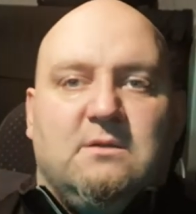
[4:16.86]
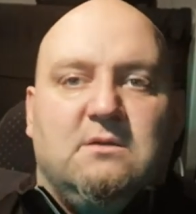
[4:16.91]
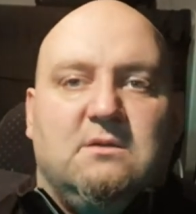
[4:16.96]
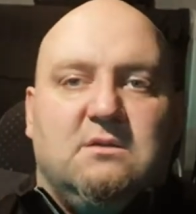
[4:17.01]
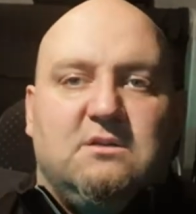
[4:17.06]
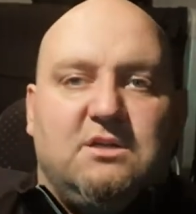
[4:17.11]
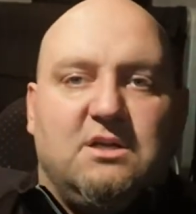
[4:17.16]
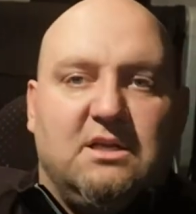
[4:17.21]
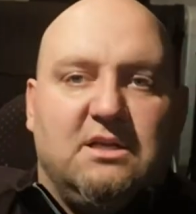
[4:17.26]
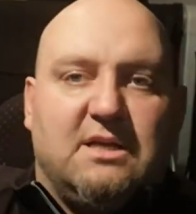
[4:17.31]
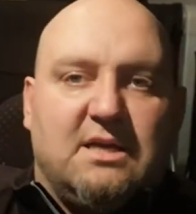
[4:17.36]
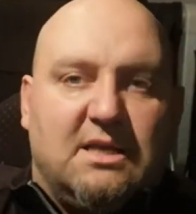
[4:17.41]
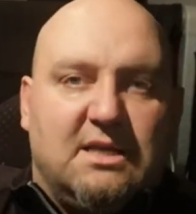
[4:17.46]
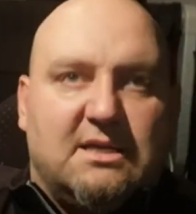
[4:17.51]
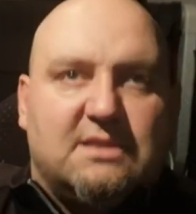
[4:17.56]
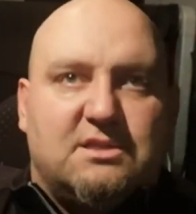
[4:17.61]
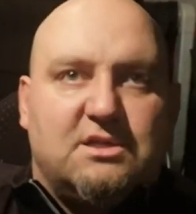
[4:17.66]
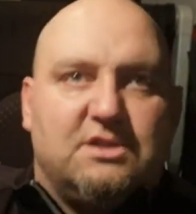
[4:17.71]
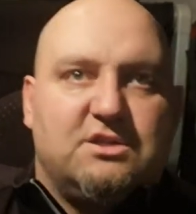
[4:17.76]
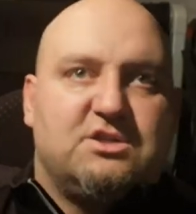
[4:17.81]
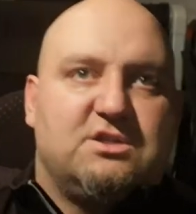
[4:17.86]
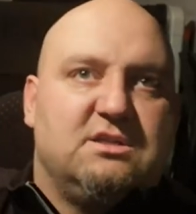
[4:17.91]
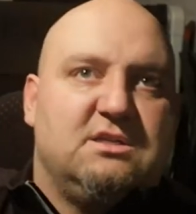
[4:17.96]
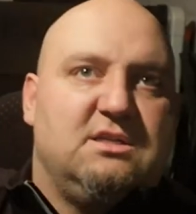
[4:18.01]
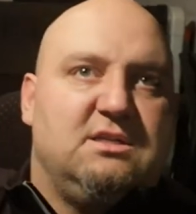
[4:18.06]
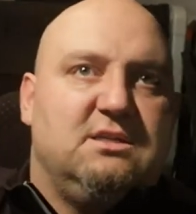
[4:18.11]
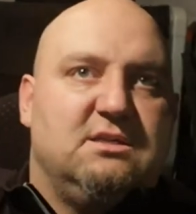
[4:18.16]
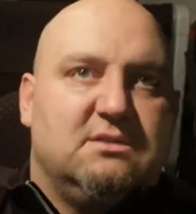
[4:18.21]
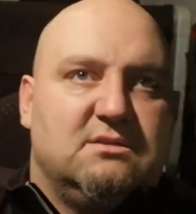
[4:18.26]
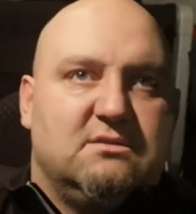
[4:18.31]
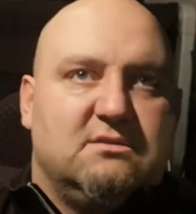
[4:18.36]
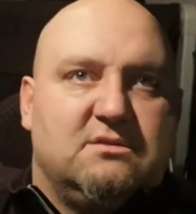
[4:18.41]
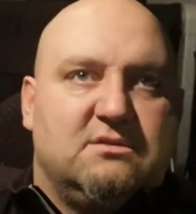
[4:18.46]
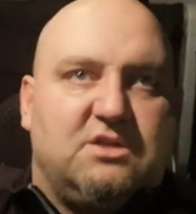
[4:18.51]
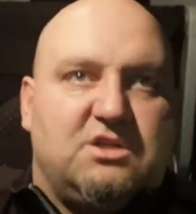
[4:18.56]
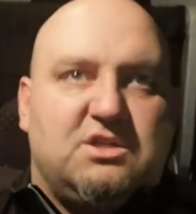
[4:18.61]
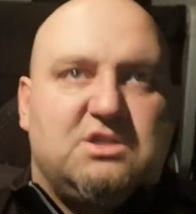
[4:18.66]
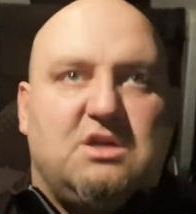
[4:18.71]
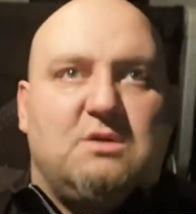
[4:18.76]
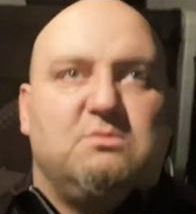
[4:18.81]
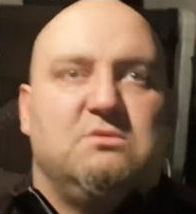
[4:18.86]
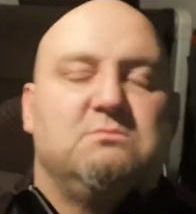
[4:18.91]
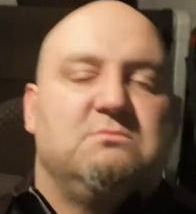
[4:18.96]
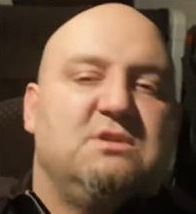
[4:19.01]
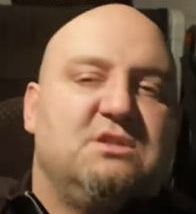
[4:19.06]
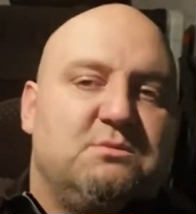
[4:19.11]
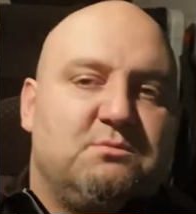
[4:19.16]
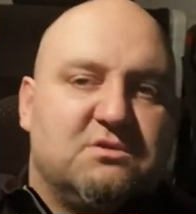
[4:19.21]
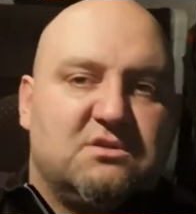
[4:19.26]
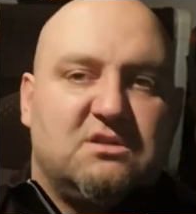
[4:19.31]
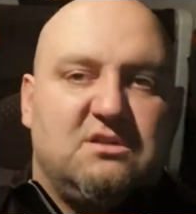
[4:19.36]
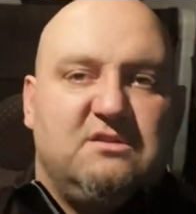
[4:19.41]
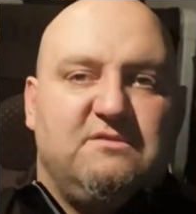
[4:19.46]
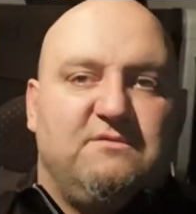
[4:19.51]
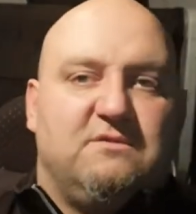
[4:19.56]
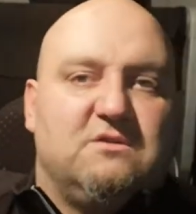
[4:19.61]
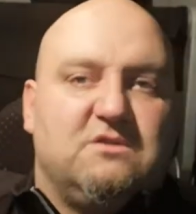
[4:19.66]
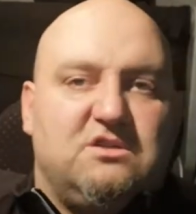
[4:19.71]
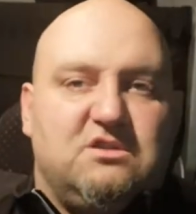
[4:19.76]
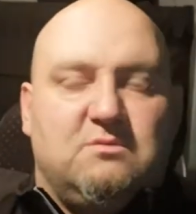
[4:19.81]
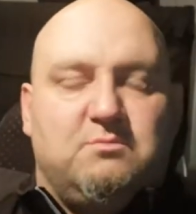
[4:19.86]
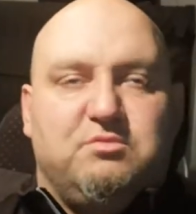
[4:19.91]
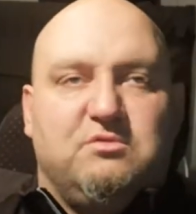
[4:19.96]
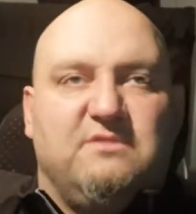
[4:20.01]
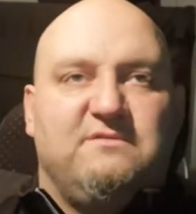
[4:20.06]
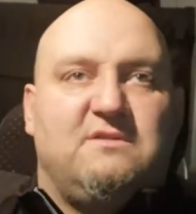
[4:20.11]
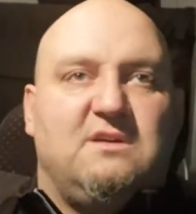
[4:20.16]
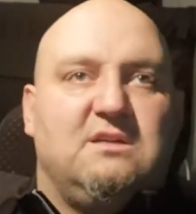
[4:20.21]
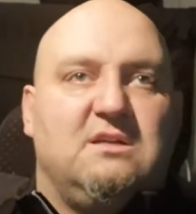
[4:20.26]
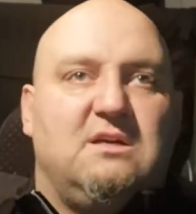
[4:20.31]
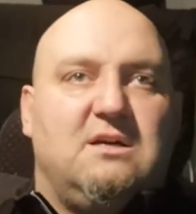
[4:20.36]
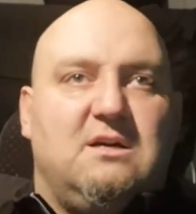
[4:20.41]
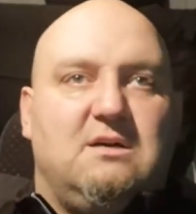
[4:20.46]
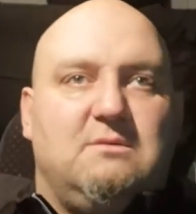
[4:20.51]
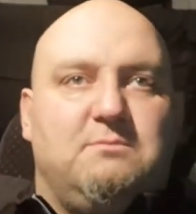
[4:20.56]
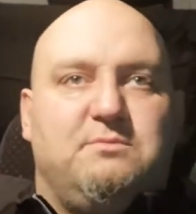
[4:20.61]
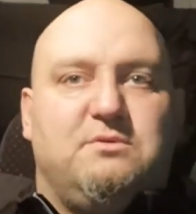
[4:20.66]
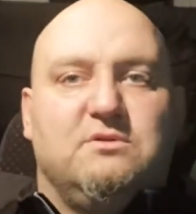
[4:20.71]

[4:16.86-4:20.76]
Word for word: e, silnik elektryczny, gdyż chciałbym mieć możliwość pływania